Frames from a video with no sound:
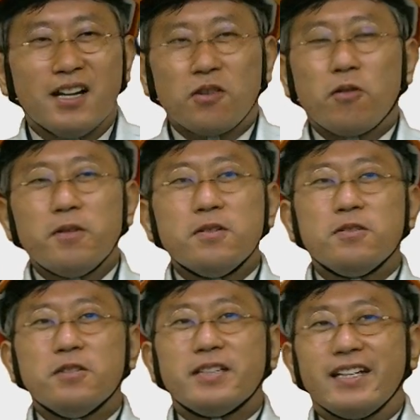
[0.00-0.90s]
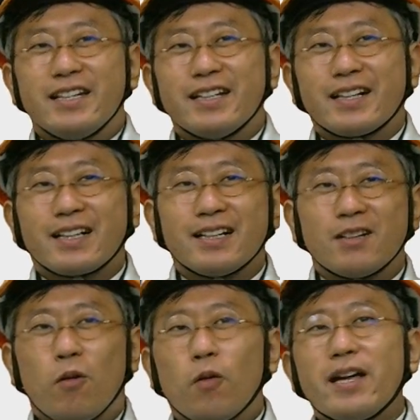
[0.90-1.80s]
というふうに
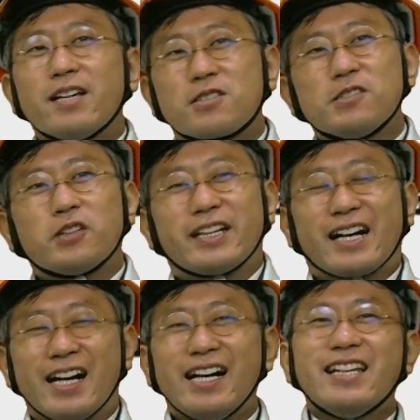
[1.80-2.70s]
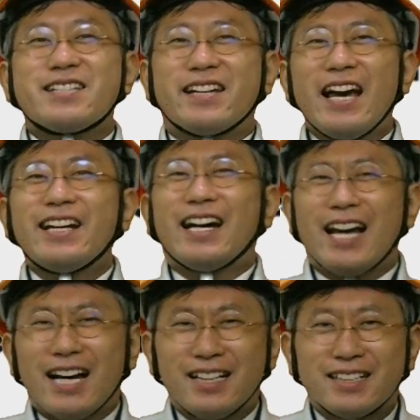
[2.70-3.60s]
法令作る時に考えたんじゃないか
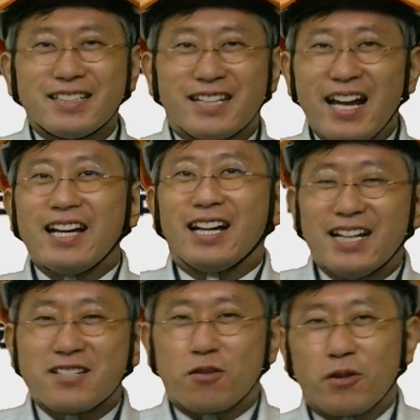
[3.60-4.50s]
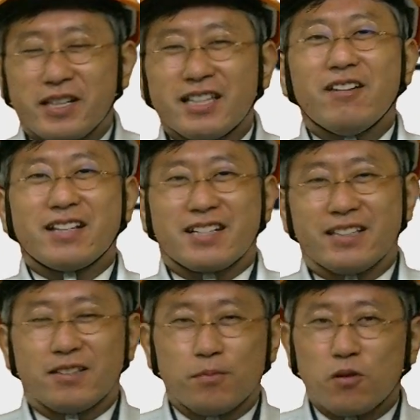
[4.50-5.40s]
なじゃないからですよ俺聞いたわけじゃな
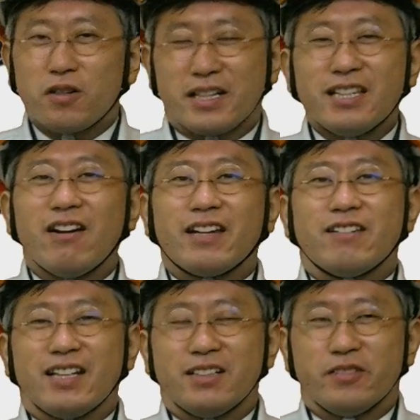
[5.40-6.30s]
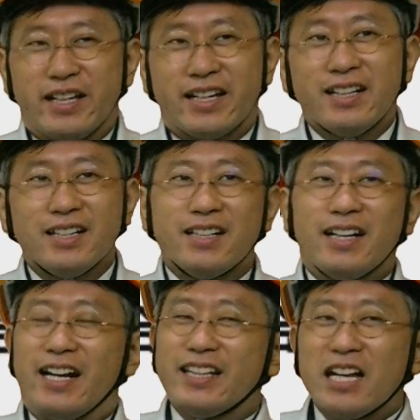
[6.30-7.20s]
い僕が聞いたわけではないので、
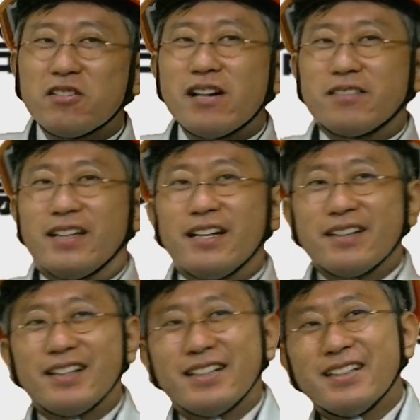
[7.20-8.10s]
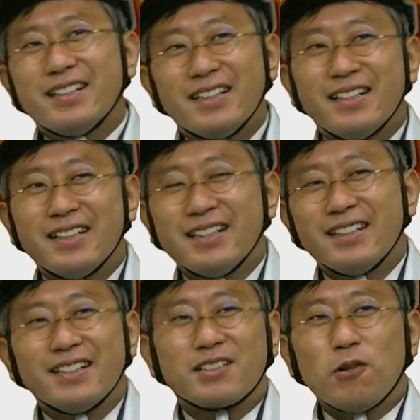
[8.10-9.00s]
えー、なんとなくね
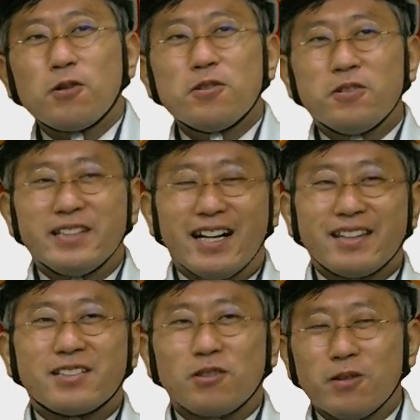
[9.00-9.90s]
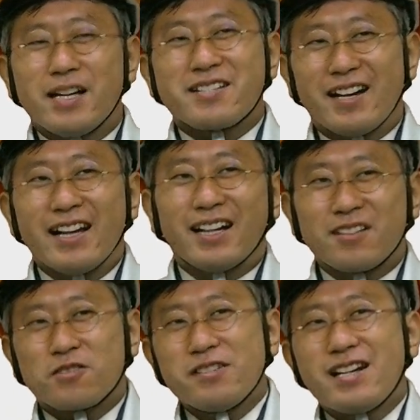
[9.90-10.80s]
そういうふうになそうなんじゃないかな
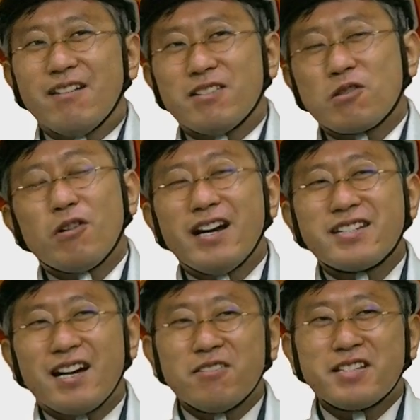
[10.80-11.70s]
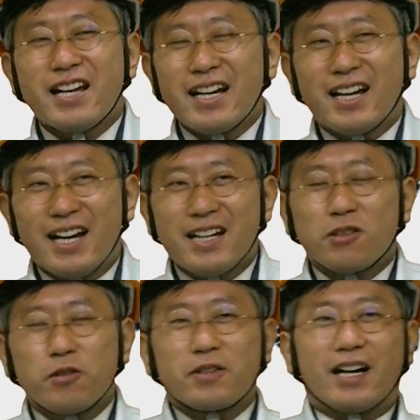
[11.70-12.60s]
追加は除外してあるんじゃないかな
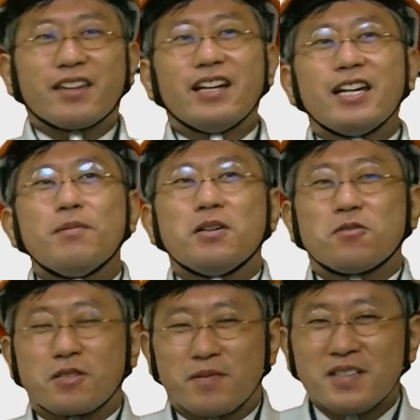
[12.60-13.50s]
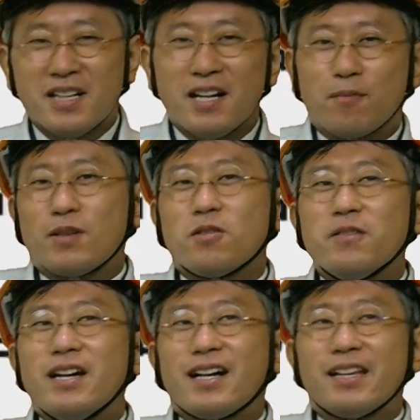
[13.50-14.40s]
という勝手なイメージをしてまあ、そん
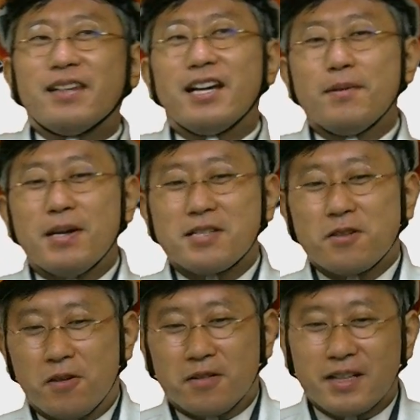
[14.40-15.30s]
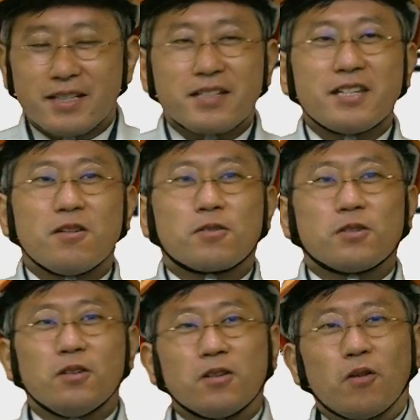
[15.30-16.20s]
な勝手なイメージを、えつけておく
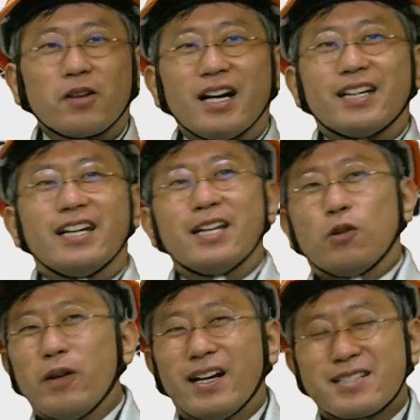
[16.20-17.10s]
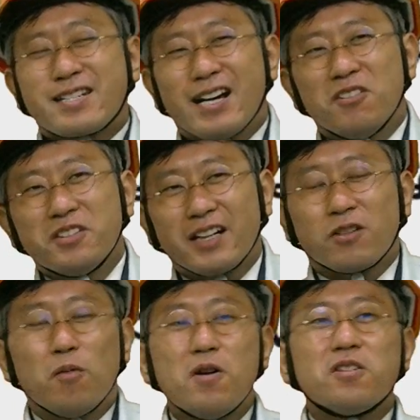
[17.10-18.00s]
とこの中でねどれが違うんだっ
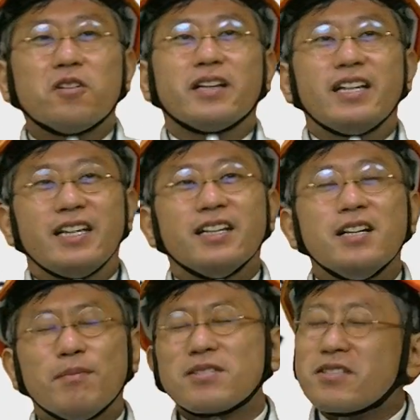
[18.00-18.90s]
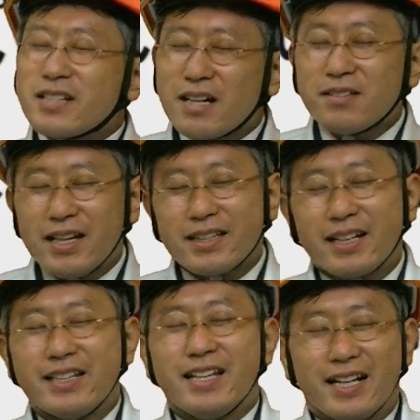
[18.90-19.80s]
て覚える時に、まあ、追加ぐらいだった
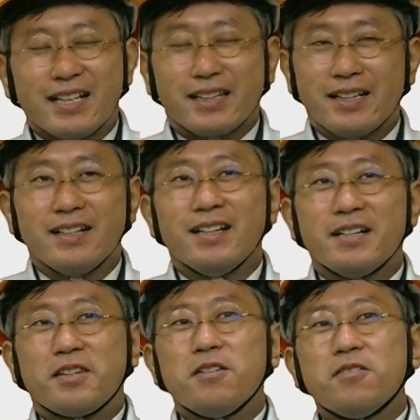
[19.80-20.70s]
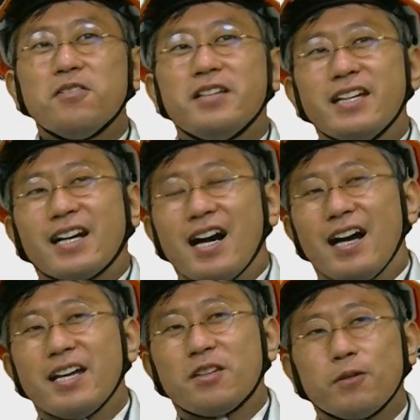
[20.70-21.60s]
らいいんだなってっていうふうに考
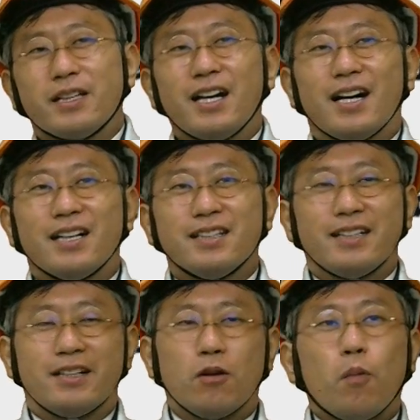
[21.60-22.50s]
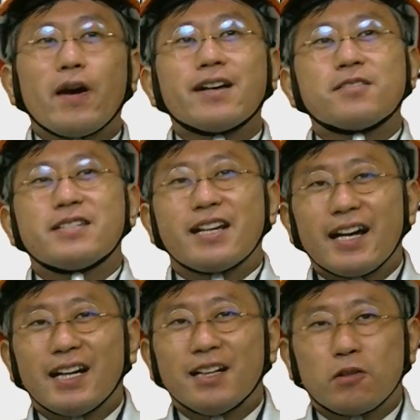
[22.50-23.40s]
えきたら、えー、覚えやすいんじゃな
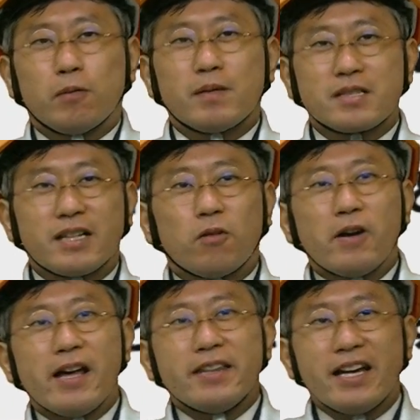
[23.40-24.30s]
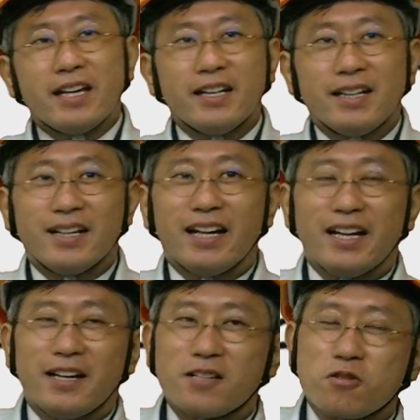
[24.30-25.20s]
いかなと思います。でこの辺ね、
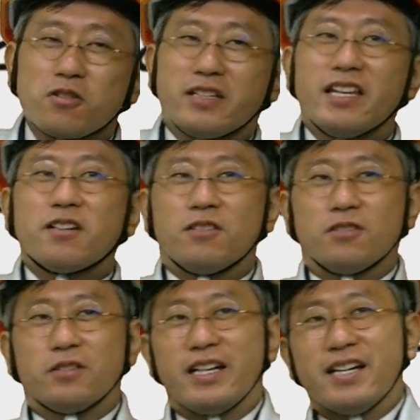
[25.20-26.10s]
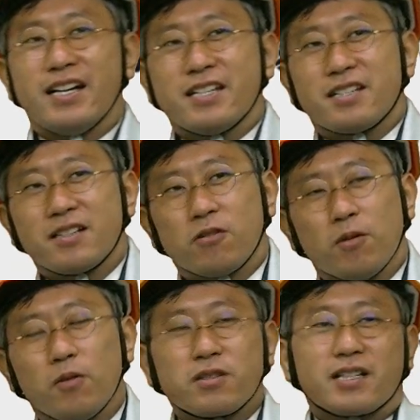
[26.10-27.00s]
えー、ちょいちょい出てくるので、えー、こ
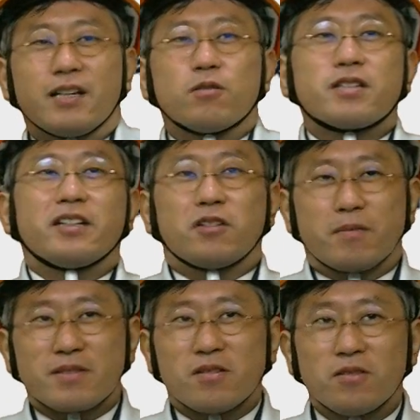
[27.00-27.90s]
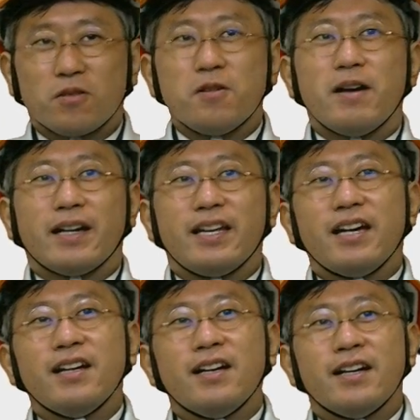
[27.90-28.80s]
れもしっかり押さえておきましょう。というわけ
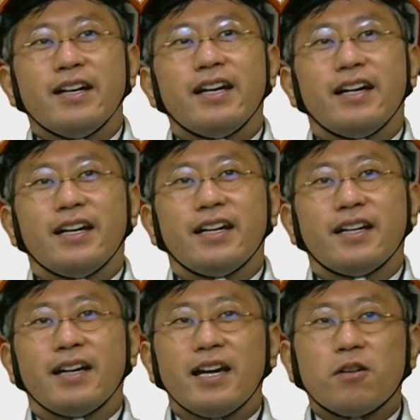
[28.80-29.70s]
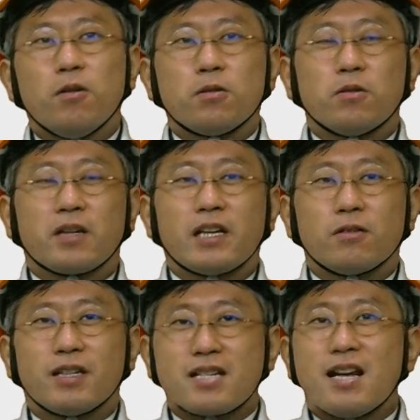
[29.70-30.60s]
で、え変更届
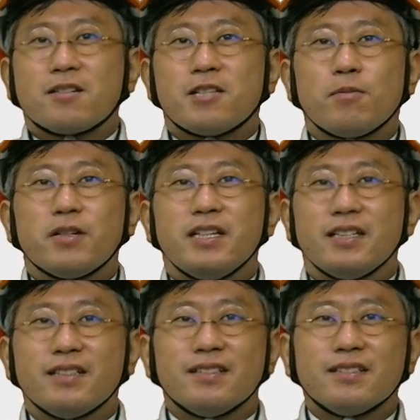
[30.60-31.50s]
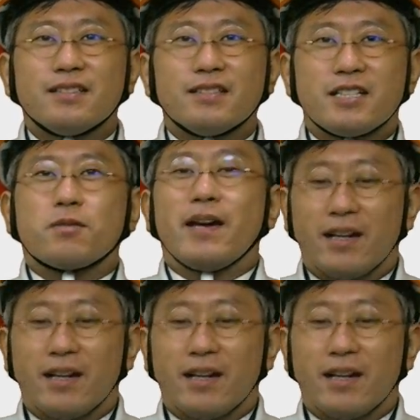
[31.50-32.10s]
を出さなくてもいい設備変